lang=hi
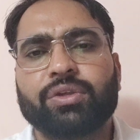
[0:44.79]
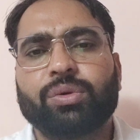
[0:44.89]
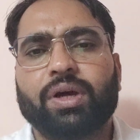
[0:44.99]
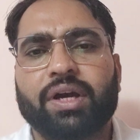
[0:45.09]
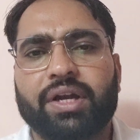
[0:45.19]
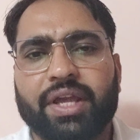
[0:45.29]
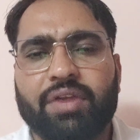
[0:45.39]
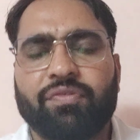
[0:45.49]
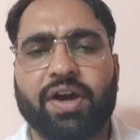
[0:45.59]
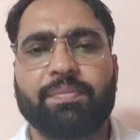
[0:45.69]
तो अगर
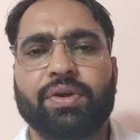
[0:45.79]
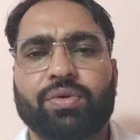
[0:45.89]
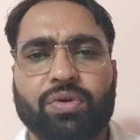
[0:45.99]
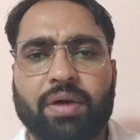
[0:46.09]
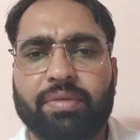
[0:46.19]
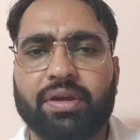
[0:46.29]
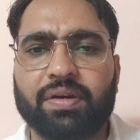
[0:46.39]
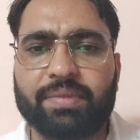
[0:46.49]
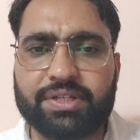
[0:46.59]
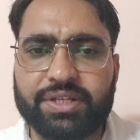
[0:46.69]
डेयरी फार्मिंग को हमें
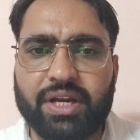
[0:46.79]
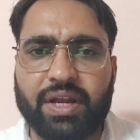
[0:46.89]
कमर्शियल